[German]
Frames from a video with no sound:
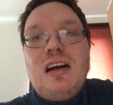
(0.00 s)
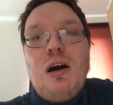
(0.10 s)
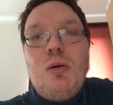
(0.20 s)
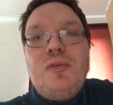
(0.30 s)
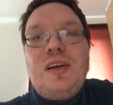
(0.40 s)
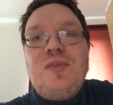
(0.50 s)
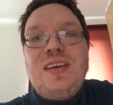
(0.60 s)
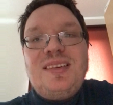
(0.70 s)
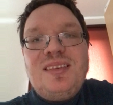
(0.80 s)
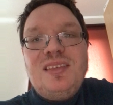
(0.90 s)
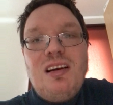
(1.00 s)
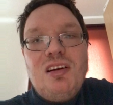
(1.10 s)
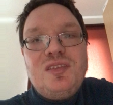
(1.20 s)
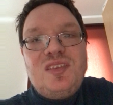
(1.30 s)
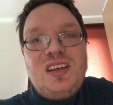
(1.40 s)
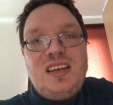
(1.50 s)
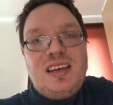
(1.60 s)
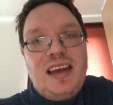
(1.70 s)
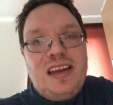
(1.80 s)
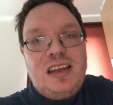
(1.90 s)
Aber wir wissen an sich
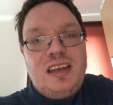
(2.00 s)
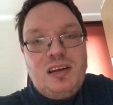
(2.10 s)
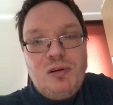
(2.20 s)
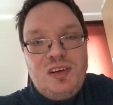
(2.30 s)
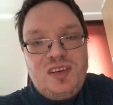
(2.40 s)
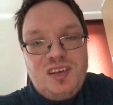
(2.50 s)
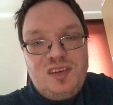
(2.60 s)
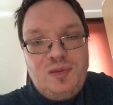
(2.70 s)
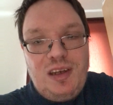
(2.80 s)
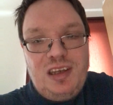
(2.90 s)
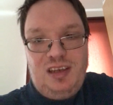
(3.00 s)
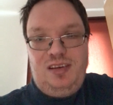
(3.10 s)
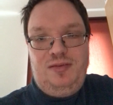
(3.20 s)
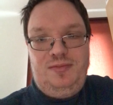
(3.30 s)
eigentlich äußerst wenig.